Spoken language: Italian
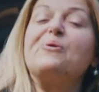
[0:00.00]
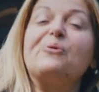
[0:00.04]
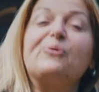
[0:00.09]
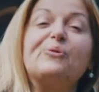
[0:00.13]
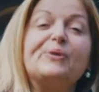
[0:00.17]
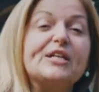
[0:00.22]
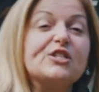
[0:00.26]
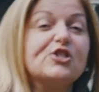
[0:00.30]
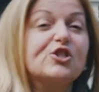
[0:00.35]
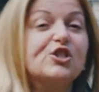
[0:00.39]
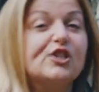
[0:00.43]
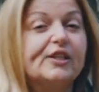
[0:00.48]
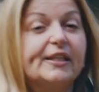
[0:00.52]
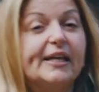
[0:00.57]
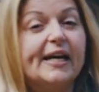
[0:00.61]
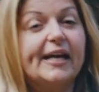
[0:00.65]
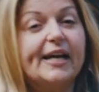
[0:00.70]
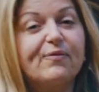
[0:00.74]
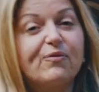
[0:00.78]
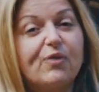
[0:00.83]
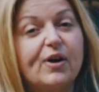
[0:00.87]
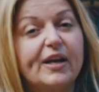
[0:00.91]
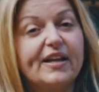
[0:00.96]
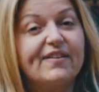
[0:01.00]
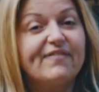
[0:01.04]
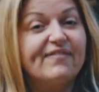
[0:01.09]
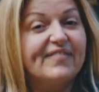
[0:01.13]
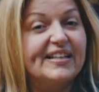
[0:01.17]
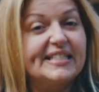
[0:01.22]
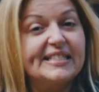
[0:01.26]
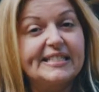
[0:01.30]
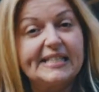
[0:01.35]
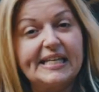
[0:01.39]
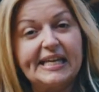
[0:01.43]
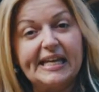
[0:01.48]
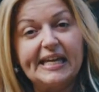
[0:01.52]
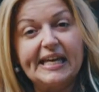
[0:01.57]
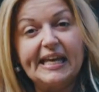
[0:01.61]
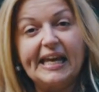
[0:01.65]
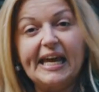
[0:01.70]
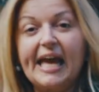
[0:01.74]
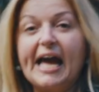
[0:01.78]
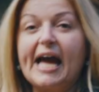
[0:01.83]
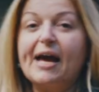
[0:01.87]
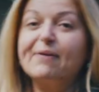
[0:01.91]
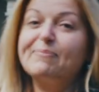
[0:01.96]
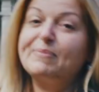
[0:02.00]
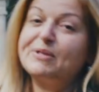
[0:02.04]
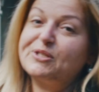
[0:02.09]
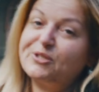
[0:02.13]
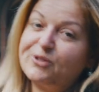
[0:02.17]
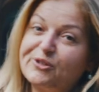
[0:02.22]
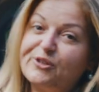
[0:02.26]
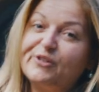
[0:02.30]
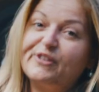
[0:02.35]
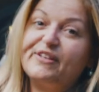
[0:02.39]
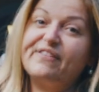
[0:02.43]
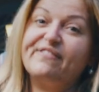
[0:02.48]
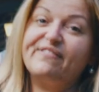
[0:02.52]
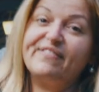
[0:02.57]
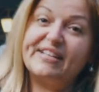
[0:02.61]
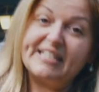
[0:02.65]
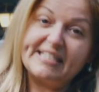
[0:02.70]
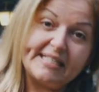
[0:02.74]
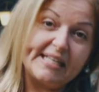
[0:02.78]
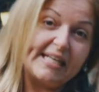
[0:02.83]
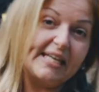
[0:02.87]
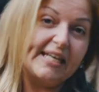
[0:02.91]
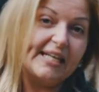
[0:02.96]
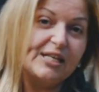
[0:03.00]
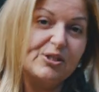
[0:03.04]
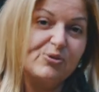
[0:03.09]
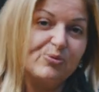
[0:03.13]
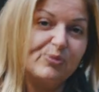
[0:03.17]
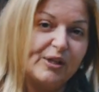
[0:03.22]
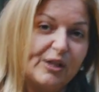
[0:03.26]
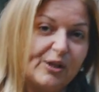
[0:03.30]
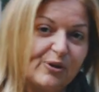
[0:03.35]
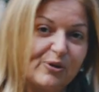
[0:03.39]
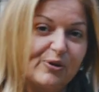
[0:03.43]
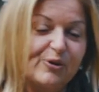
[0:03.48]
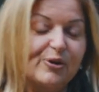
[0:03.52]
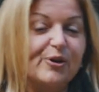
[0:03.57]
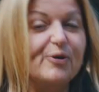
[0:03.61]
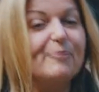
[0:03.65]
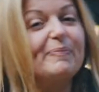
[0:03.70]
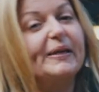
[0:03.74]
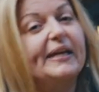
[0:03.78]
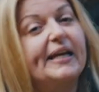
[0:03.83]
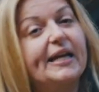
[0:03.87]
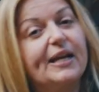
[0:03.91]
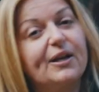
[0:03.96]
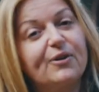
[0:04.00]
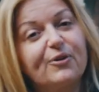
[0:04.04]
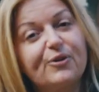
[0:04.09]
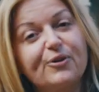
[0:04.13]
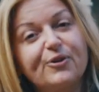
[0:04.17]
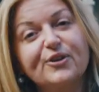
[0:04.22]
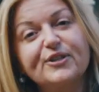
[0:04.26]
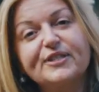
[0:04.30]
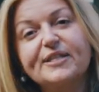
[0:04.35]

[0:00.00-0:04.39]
Una società che vuole investire ha bisogno di investire su di loro perché loro